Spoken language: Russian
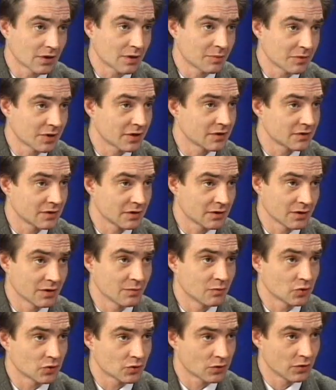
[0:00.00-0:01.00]
адаптация к
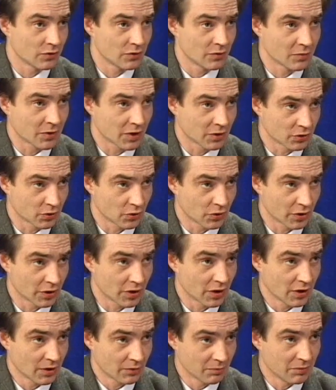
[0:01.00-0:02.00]
тем условиям, которые
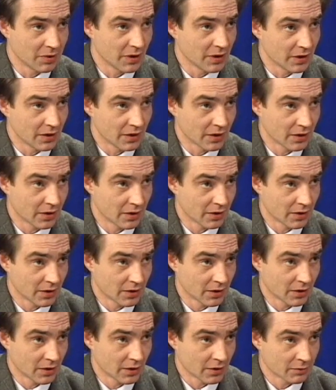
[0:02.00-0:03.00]
были.
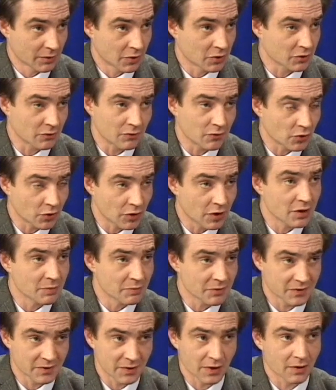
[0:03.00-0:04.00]
Потому что угу. в других
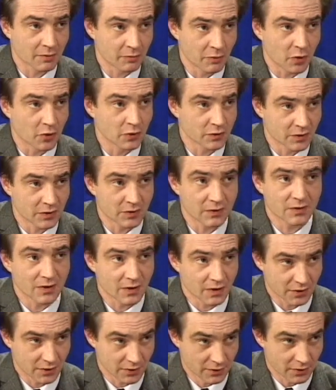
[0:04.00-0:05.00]
местах просто
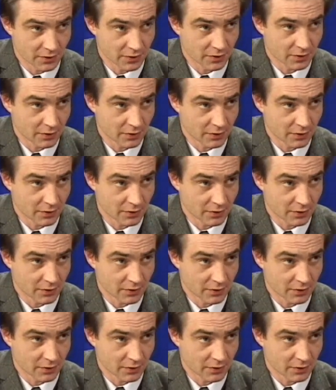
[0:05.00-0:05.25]
страшно.